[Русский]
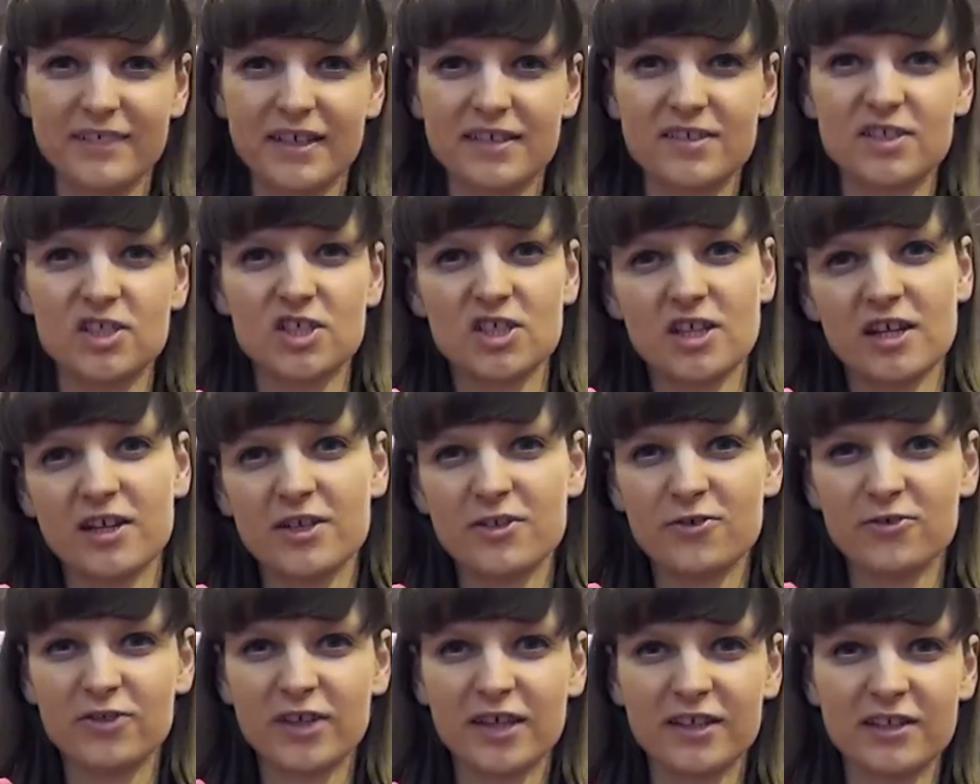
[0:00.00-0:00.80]
К
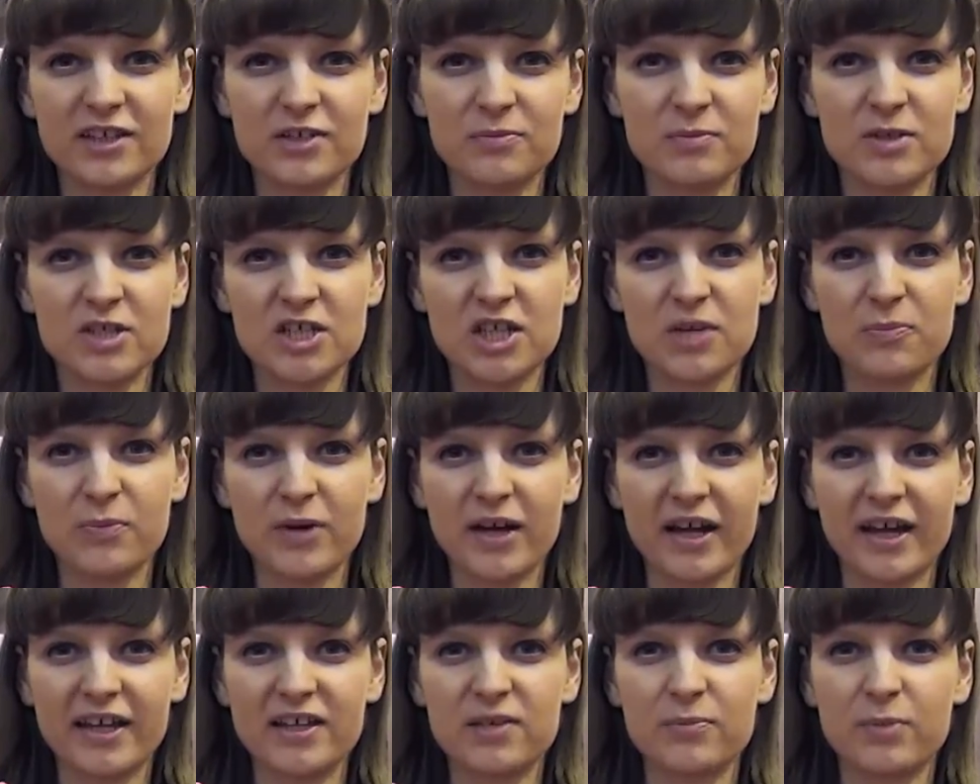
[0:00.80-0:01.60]
сожалению, данные мишки
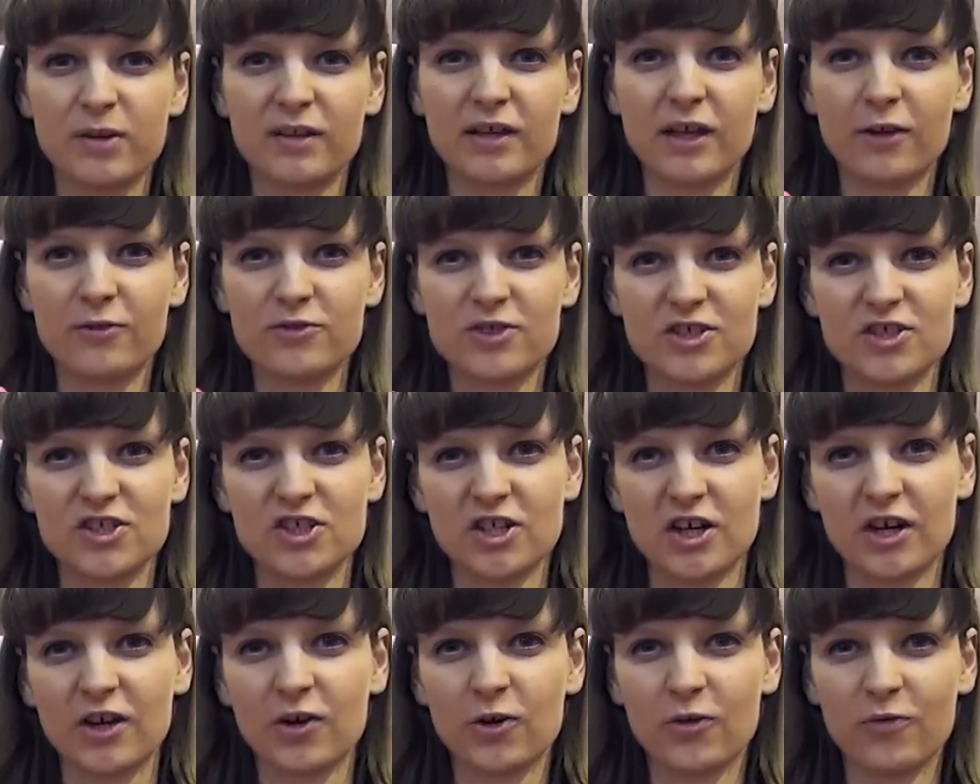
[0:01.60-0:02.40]
пока не продаются
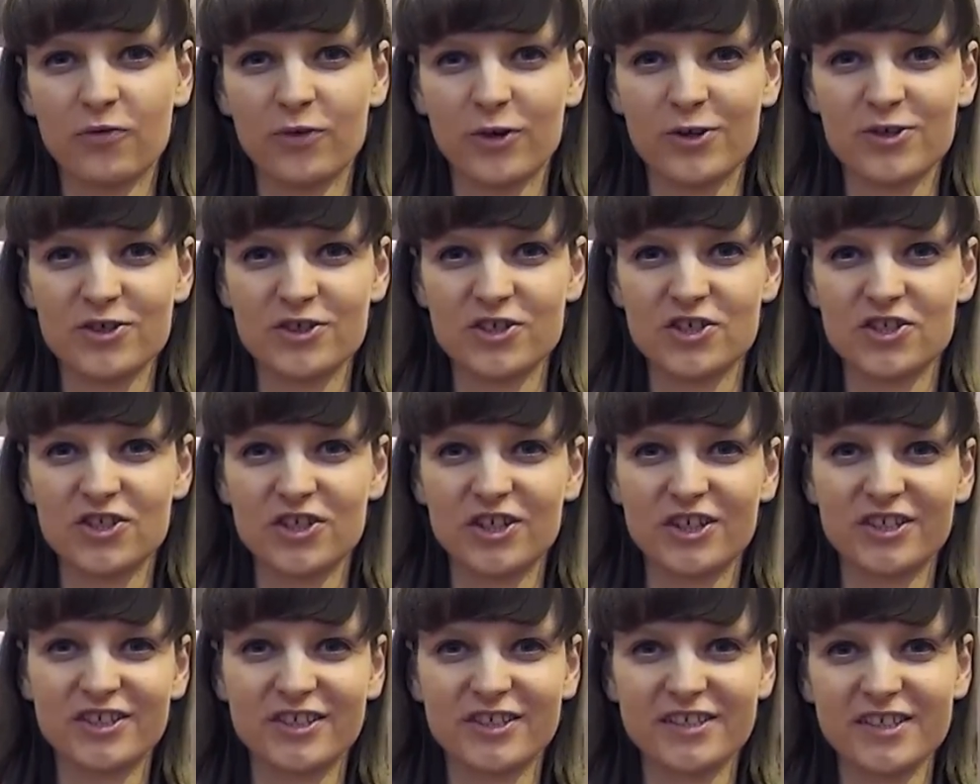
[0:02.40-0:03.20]
широко в
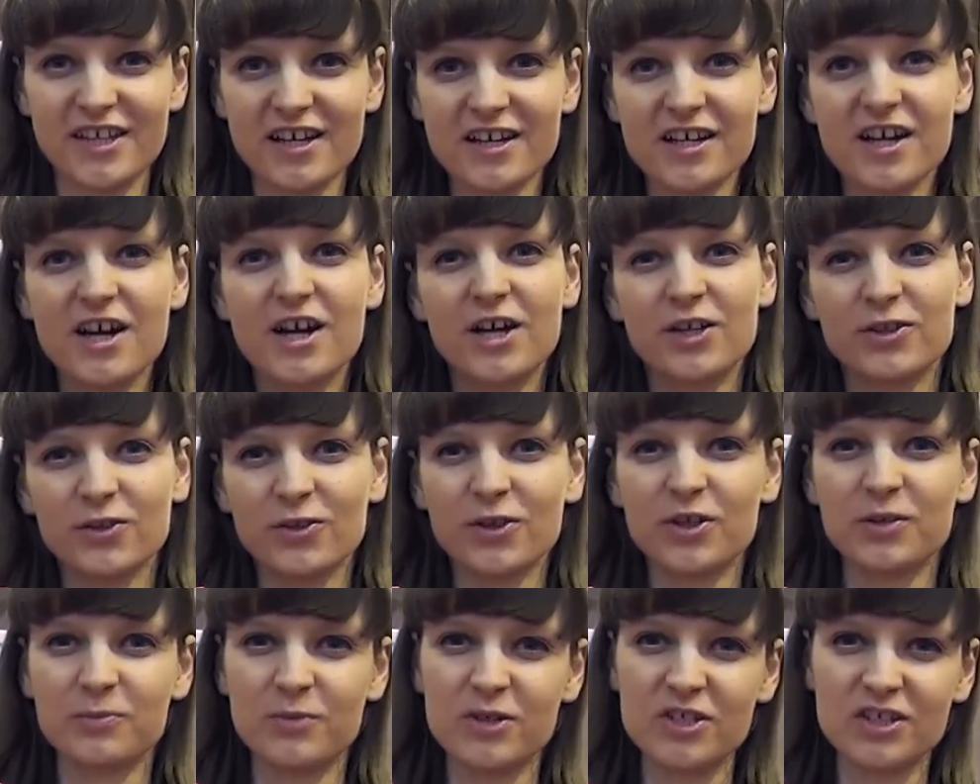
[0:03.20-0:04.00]
розничных сетях,
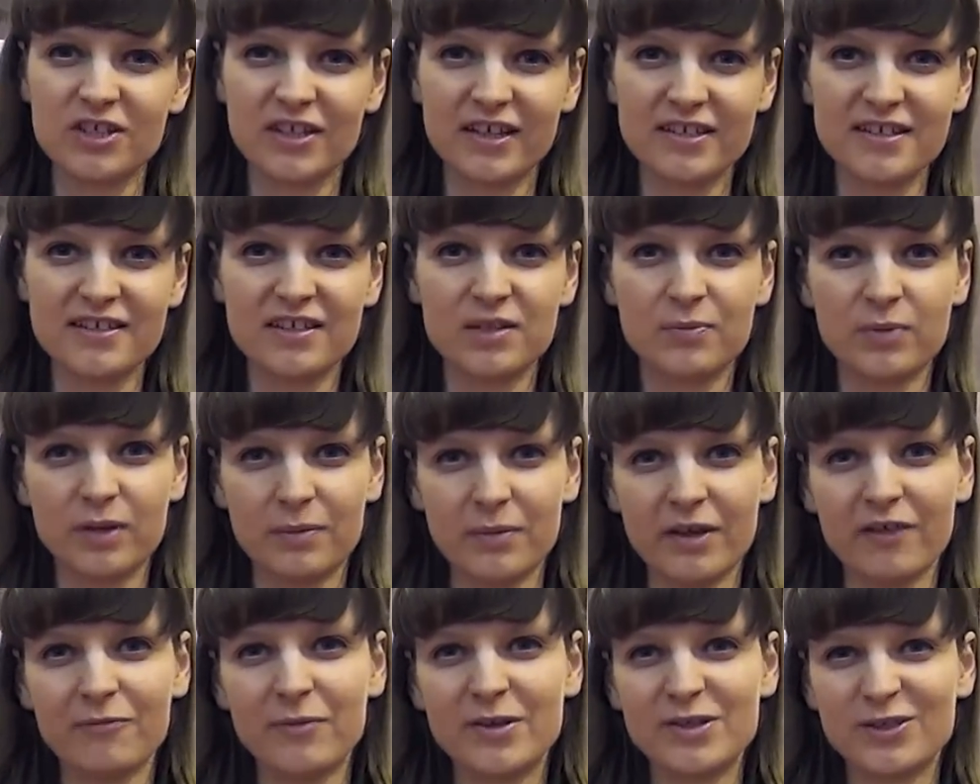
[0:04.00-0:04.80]
но их можно найти,
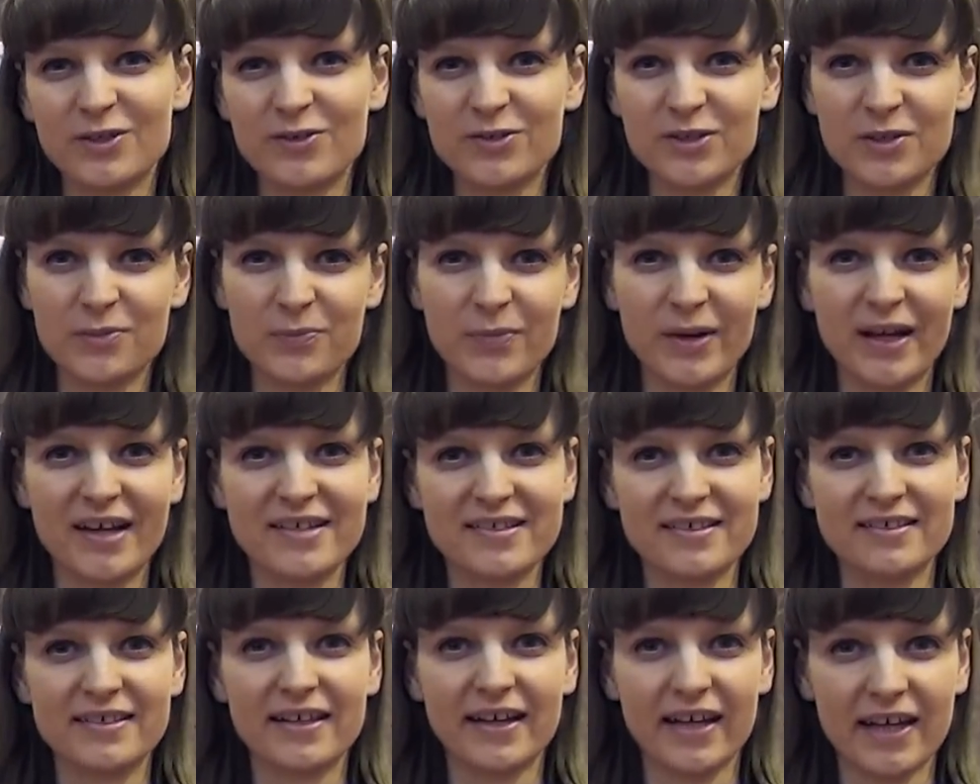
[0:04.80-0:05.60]
например, в московском
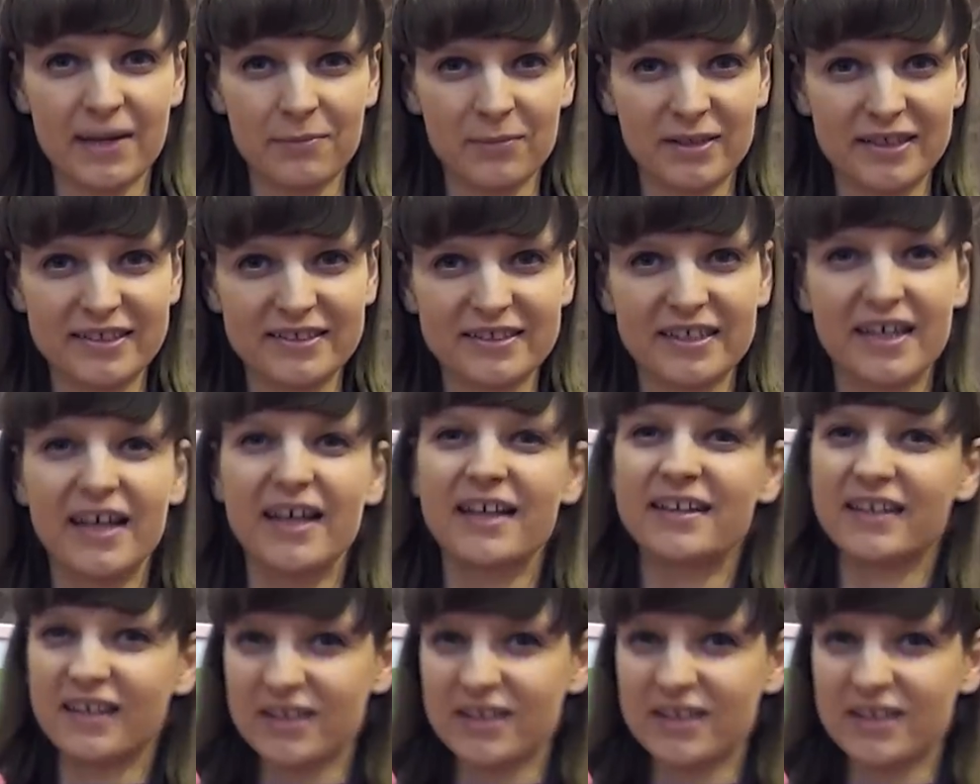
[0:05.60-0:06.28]
магазине Хэмлис.